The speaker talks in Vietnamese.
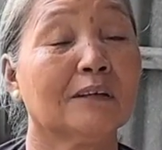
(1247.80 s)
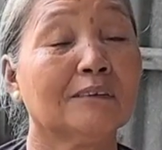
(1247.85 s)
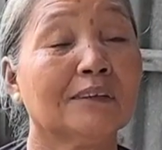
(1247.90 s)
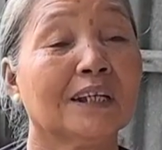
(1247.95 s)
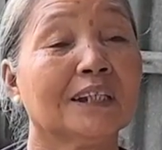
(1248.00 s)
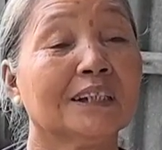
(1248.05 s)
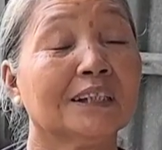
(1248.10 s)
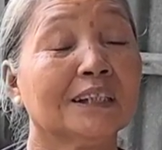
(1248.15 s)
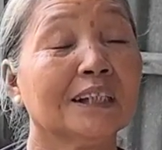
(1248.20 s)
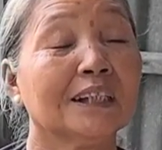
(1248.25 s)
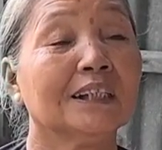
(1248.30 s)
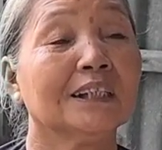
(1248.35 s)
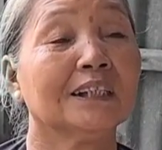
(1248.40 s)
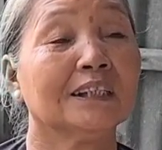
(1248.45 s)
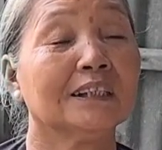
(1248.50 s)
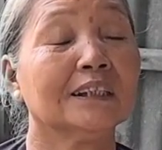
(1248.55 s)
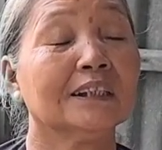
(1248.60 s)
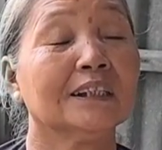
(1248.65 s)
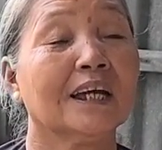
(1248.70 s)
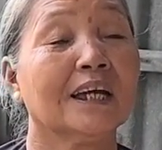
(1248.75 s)
nẻo thành si
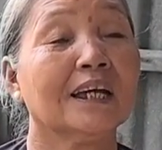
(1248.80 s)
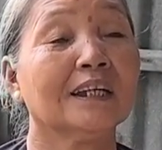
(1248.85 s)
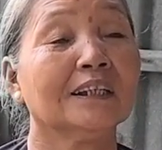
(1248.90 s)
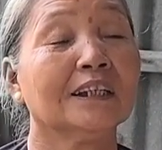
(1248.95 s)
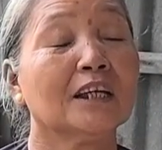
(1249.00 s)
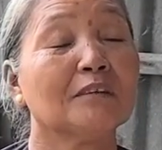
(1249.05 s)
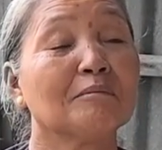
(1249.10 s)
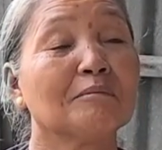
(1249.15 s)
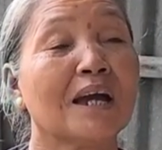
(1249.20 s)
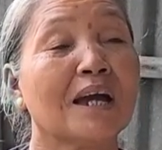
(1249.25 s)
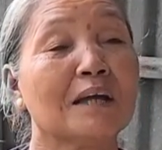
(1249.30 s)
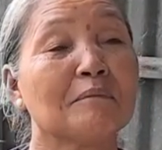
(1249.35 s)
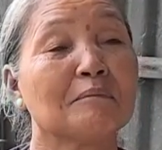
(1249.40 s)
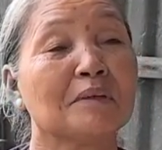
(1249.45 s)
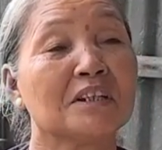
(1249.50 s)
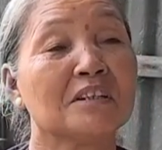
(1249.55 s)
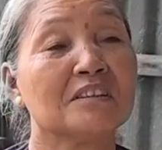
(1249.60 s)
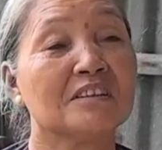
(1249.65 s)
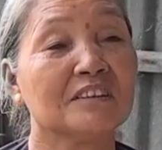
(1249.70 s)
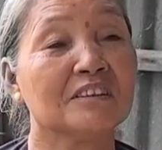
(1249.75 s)
như thể tên
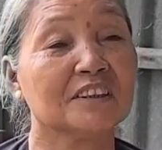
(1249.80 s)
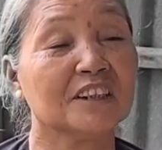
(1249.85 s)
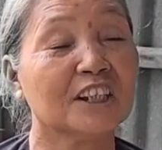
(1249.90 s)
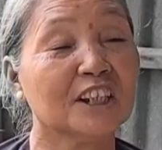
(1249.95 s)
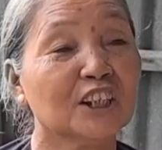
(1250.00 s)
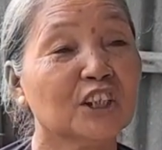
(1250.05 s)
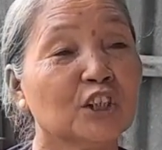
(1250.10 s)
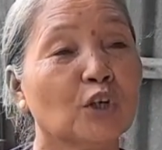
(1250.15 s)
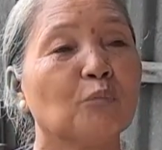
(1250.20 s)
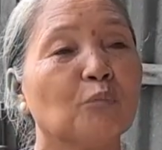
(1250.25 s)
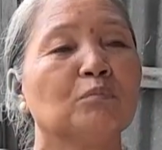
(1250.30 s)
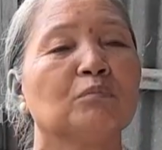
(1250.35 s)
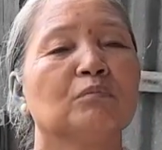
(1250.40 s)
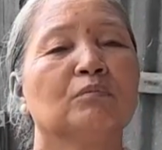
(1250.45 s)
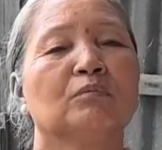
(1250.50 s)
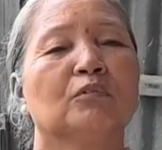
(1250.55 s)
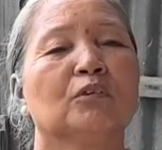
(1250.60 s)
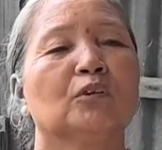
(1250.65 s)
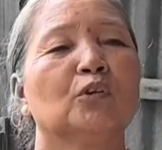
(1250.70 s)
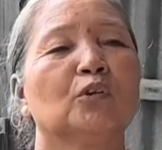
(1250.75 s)
bay mà đường dinh nhục
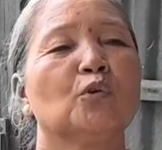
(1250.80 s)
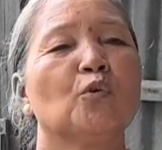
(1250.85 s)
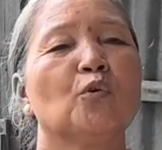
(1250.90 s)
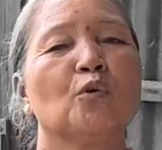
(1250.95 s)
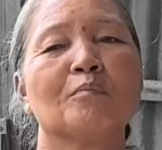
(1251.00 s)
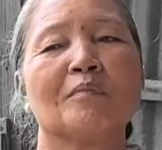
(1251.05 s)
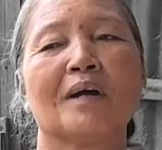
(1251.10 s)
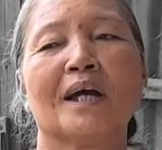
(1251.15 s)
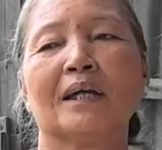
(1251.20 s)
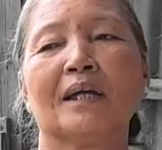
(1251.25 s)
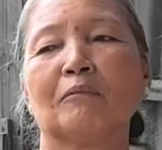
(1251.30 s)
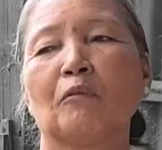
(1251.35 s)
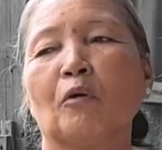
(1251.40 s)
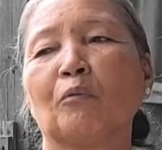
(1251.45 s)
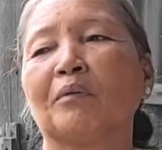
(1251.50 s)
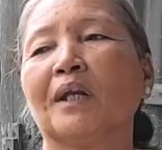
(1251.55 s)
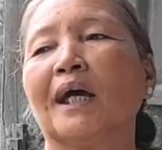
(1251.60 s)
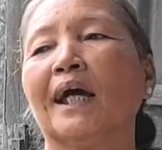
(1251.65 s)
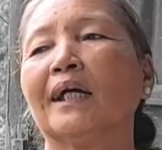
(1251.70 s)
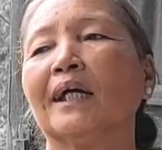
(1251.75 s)
vui mai
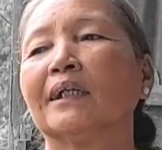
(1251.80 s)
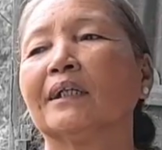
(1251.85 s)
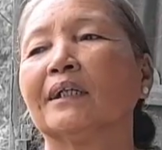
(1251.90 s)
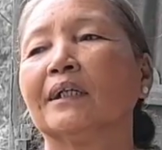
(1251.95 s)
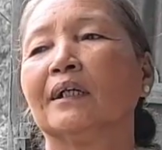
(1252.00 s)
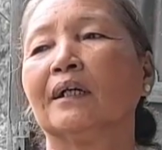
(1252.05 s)
một lát.